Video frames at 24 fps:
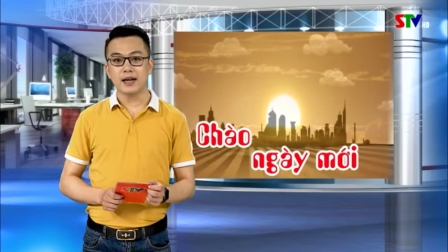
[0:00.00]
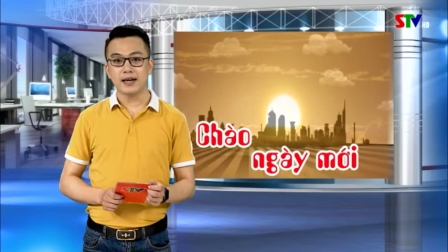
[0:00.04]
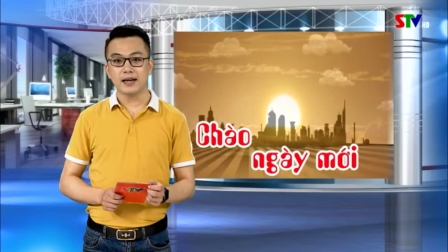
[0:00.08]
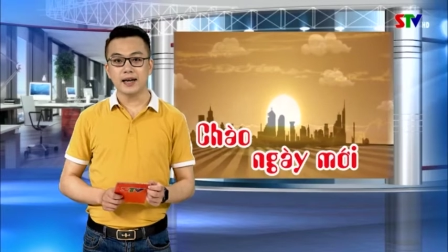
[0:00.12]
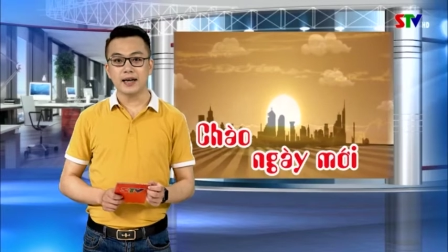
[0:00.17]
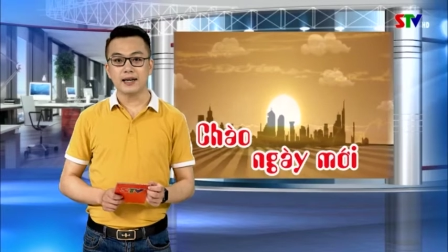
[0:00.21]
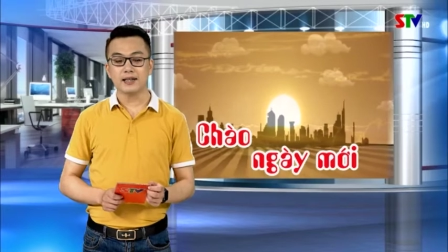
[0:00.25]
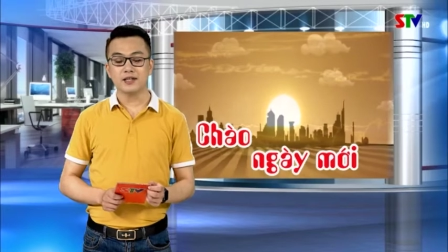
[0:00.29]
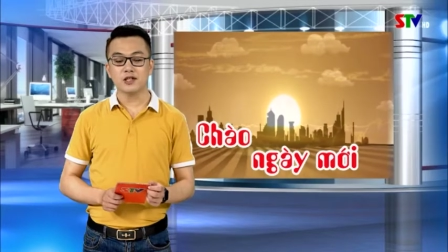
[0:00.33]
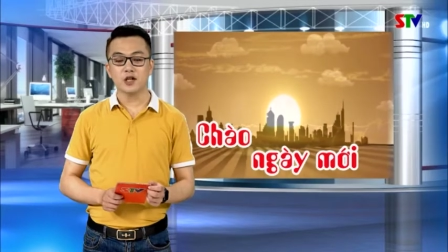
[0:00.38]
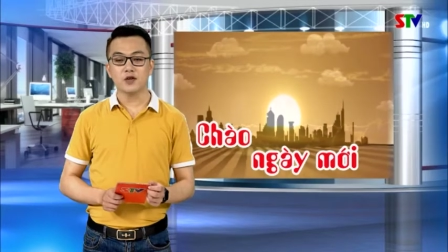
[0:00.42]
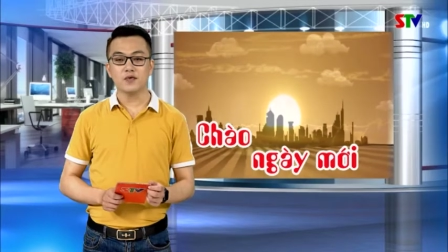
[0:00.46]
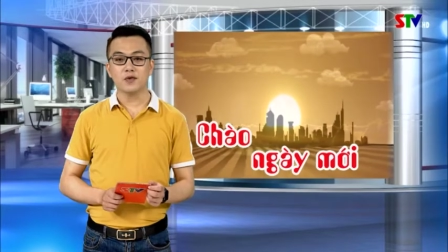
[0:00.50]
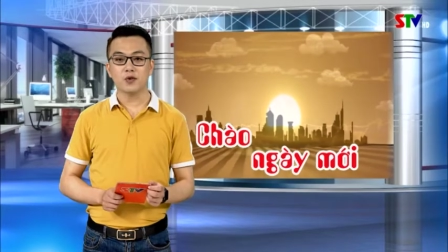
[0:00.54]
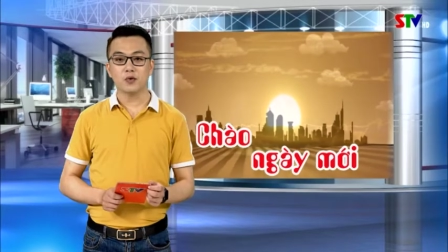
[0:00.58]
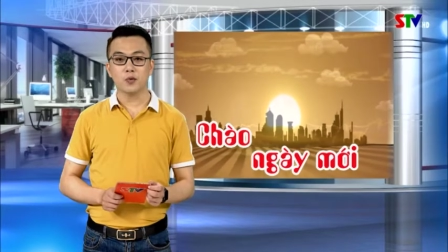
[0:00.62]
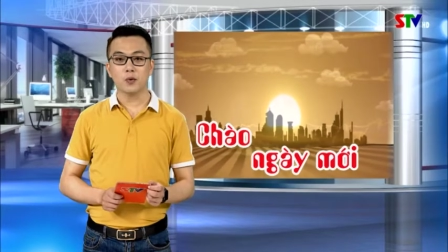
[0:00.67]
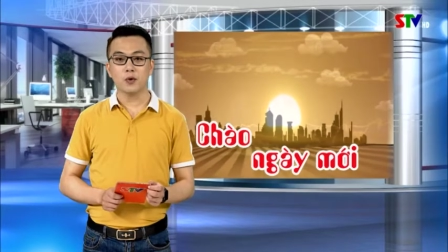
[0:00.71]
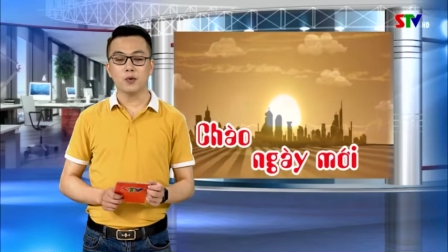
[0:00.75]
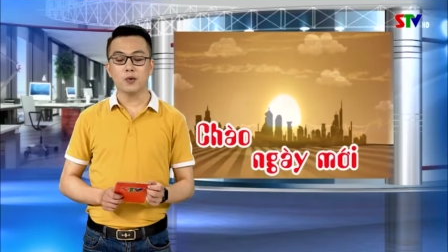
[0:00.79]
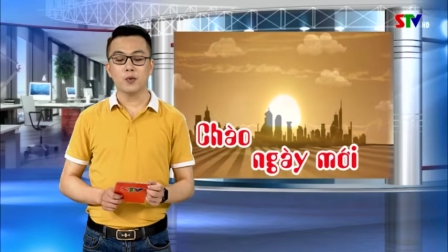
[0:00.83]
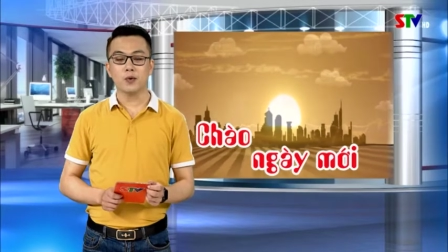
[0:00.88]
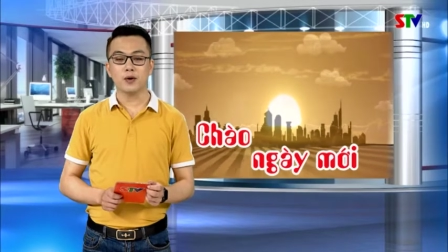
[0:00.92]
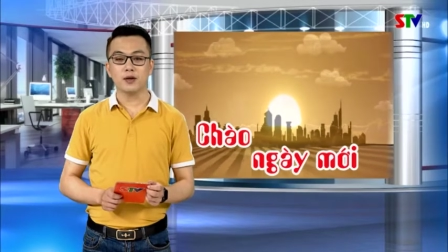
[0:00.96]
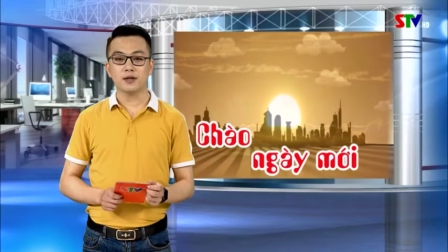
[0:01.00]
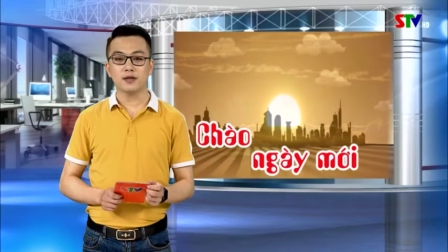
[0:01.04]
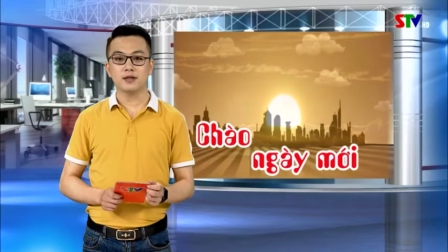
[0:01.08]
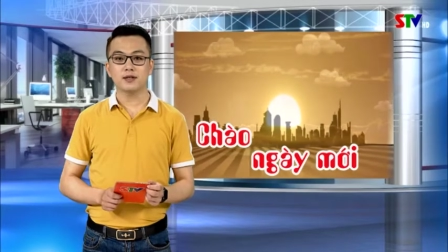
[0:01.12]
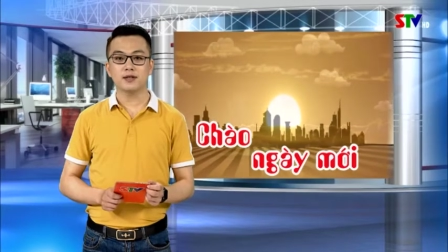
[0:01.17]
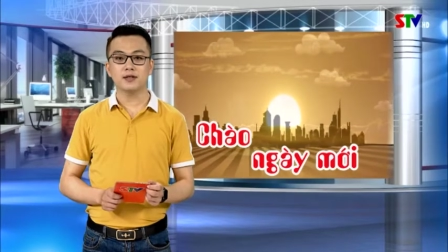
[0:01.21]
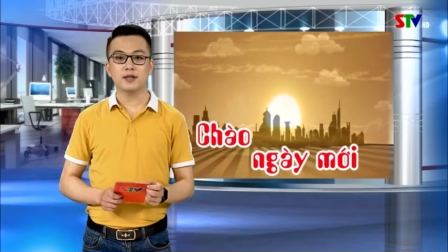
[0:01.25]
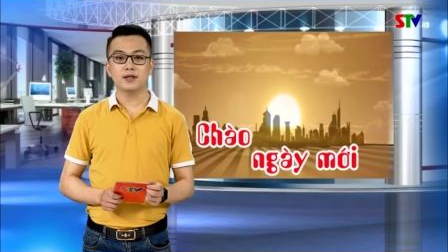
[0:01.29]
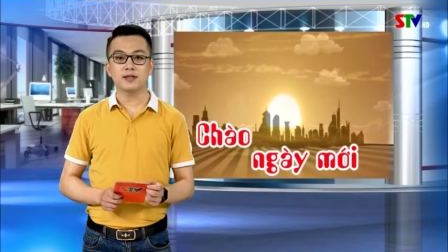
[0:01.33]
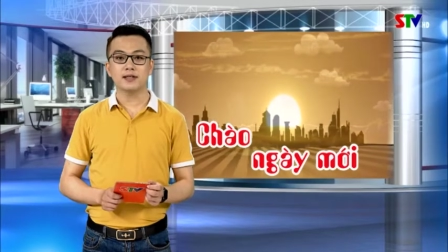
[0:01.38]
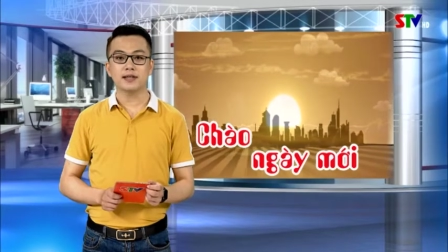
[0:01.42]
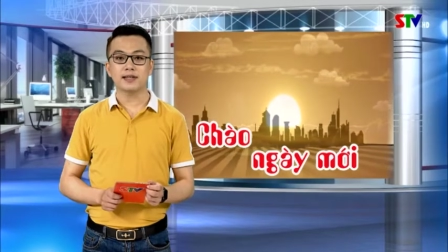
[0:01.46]
này trong hồi cuối của
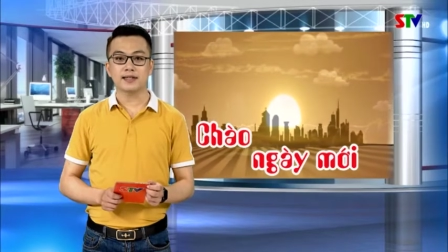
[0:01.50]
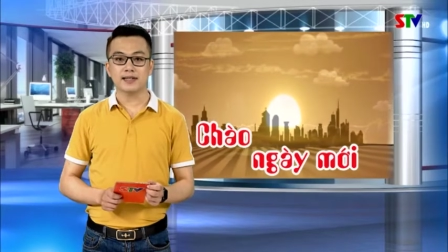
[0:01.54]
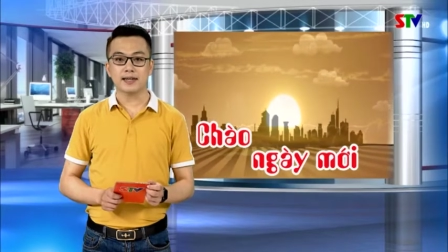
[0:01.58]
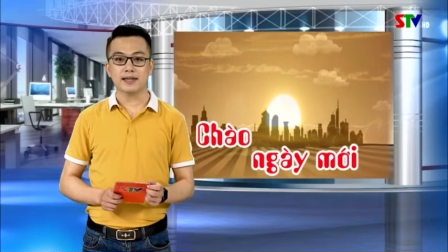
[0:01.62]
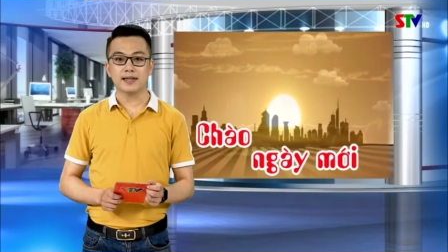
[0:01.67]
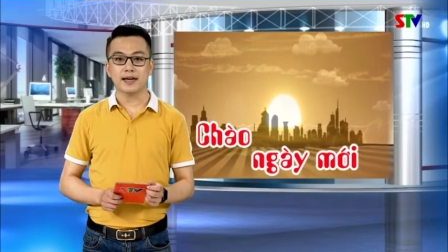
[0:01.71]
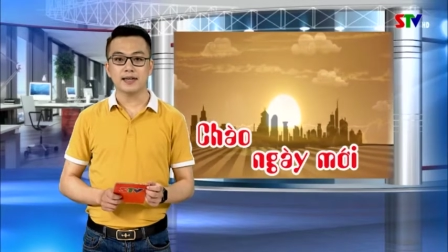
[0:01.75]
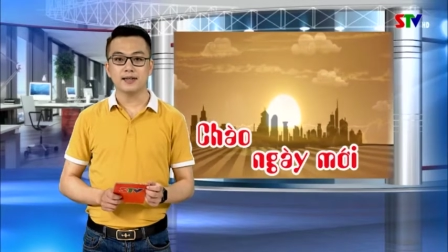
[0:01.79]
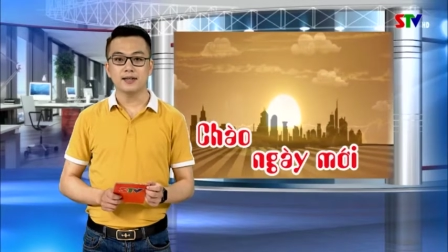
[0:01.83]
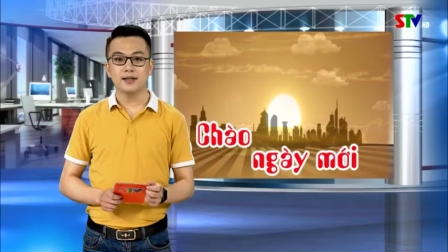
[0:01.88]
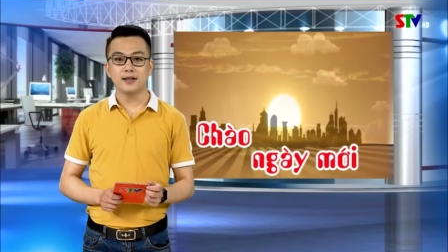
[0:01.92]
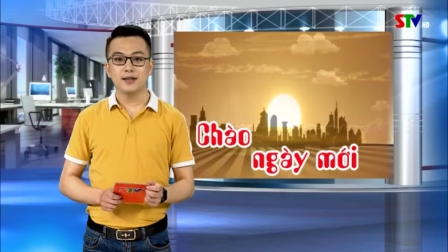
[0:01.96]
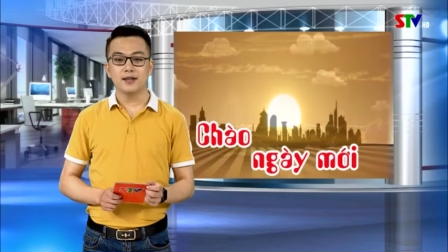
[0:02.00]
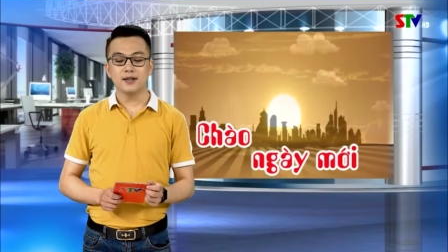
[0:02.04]
chương trình sáng nay.